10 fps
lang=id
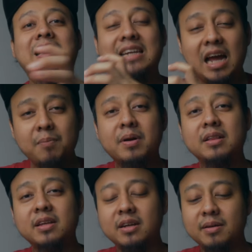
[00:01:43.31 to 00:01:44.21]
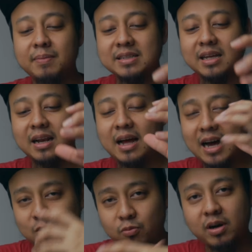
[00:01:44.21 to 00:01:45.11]
nggak berhenti di masalah
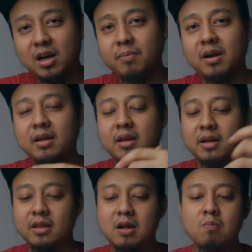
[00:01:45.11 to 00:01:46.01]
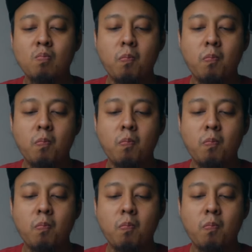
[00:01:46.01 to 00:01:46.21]
hardware kameranya aja